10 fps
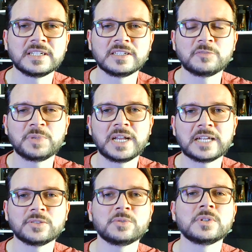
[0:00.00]

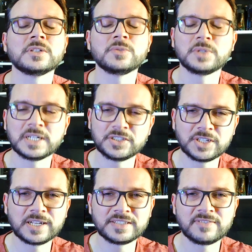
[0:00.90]
inspirado no grande
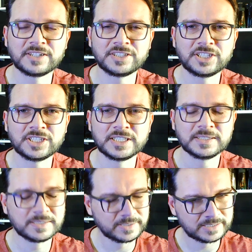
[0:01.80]
Racivad Nishani.
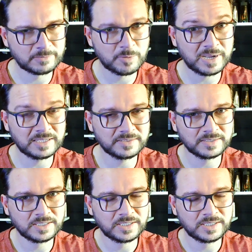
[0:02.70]
Quer saber mais?